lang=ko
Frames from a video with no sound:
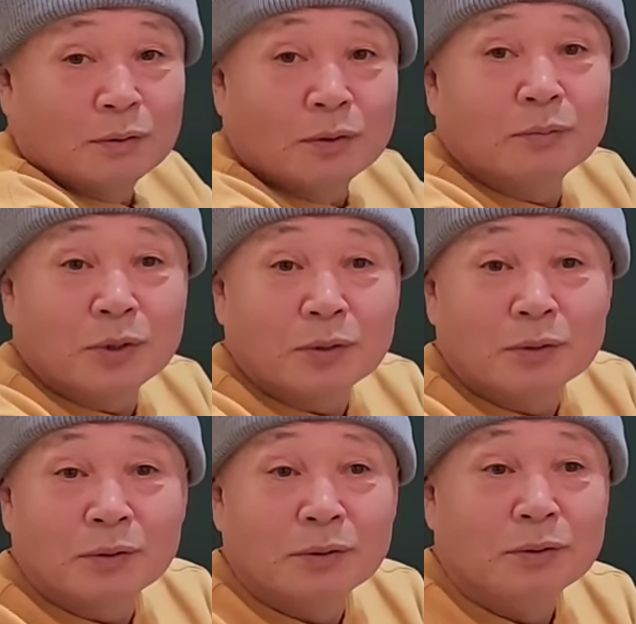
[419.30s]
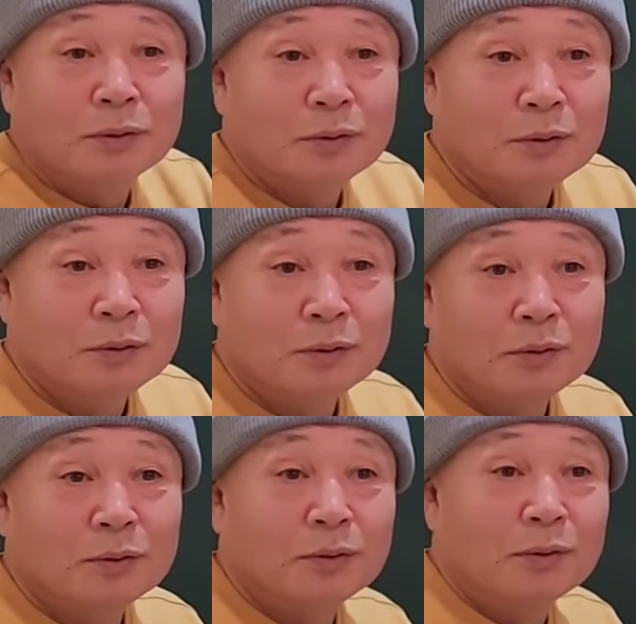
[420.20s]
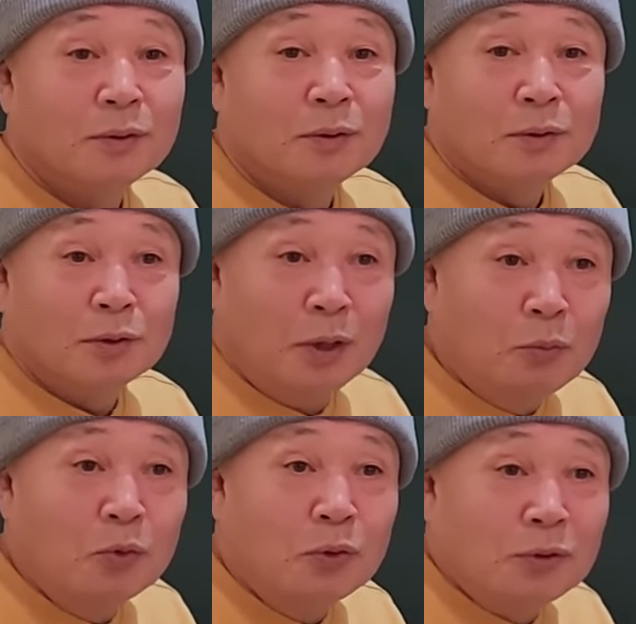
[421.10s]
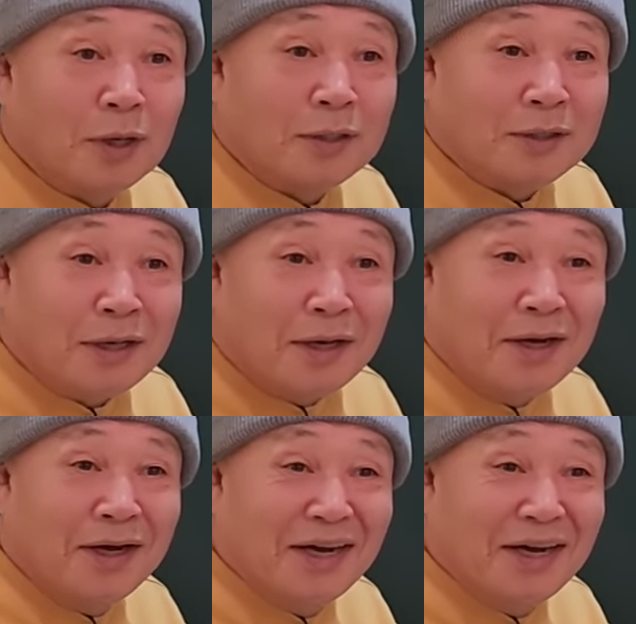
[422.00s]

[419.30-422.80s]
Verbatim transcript: 여름생은 데모 올 거 아니야.